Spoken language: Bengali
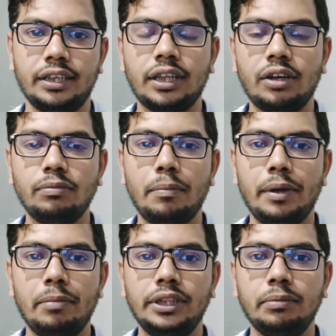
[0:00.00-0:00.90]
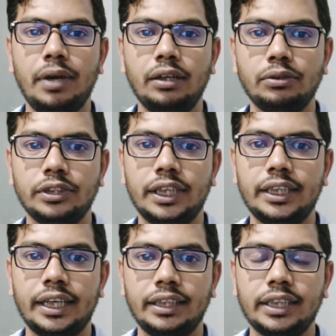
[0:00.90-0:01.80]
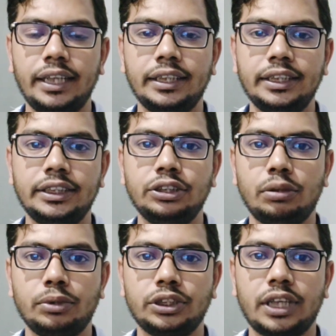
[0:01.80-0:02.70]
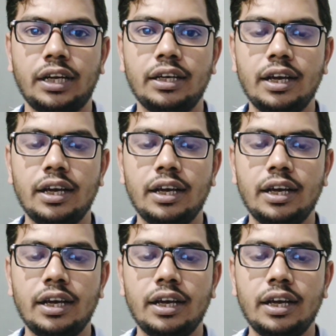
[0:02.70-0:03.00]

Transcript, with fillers: সাধারণভাবে বেশিরভাগ লোকদের দেখা যায় দৃষ্টির সমস্যা